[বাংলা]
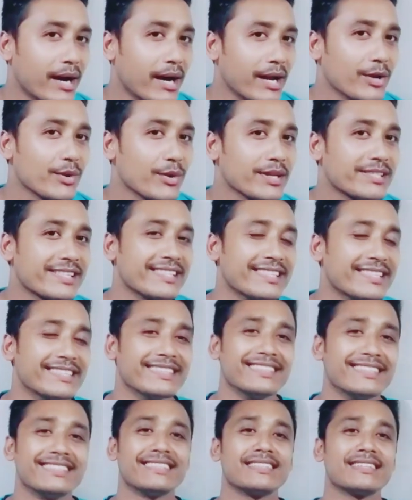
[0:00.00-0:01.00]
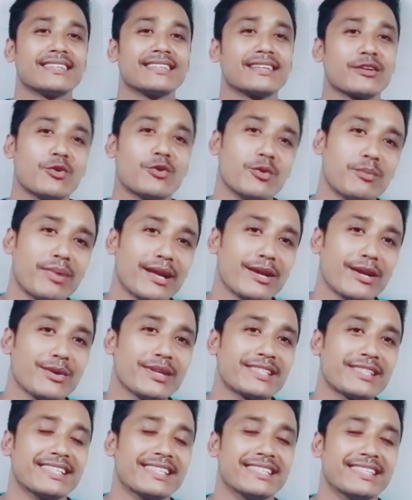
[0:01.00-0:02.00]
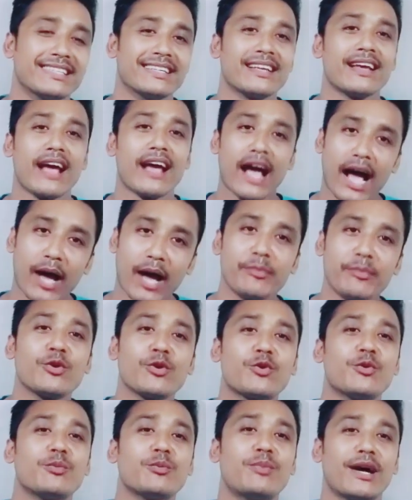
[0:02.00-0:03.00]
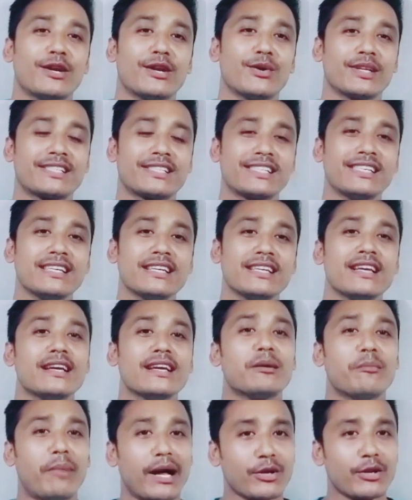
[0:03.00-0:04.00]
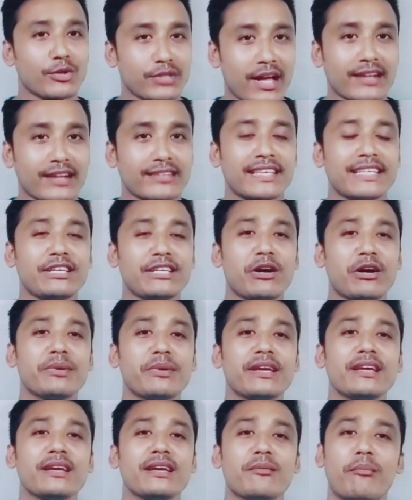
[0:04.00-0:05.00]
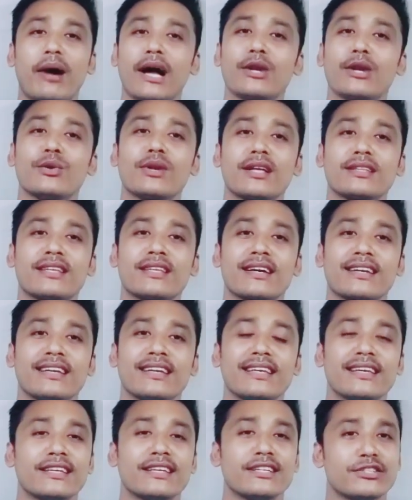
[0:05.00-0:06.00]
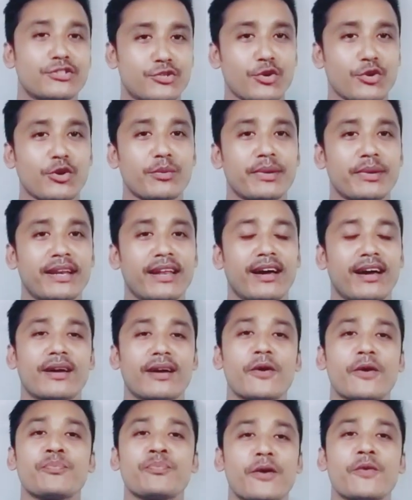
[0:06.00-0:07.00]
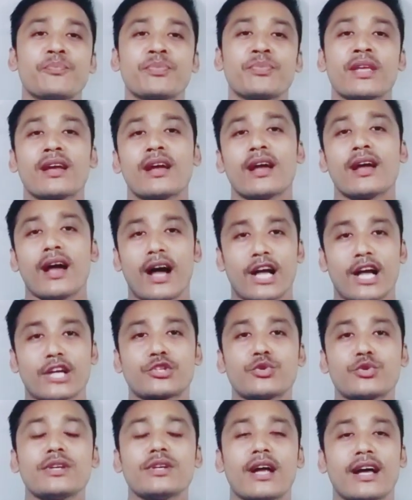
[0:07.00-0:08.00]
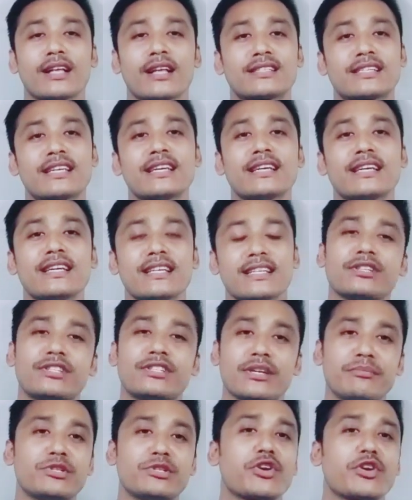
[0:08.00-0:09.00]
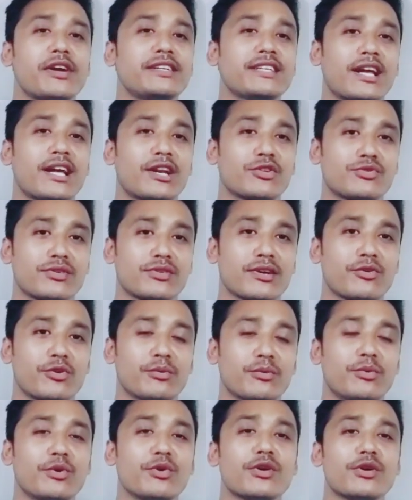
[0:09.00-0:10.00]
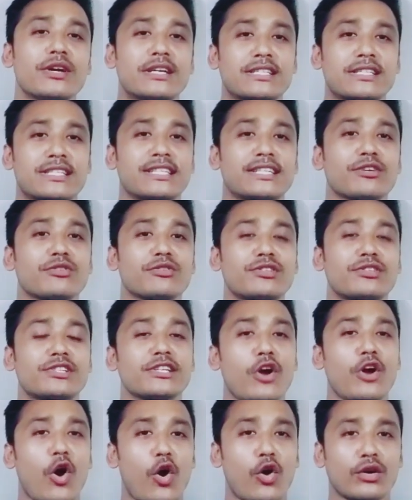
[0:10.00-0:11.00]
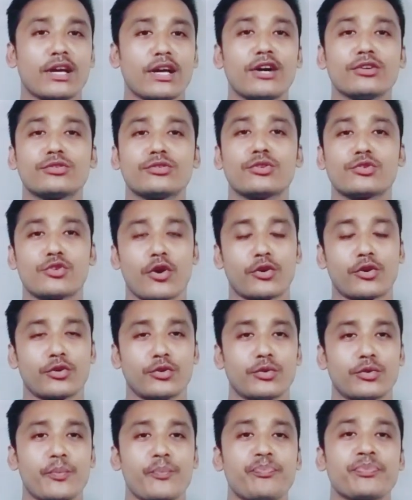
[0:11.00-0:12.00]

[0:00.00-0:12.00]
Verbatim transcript: ভালো আছেন খুব ভালো আছেন আমিও খুব ভালো আছি ভালো থাকতেই হবে ভালো না থাকলে চলবে না আসুন আজকে যে বিষয় নিয়ে আলোচনা করব সেটা হচ্ছে অনাহত চক্র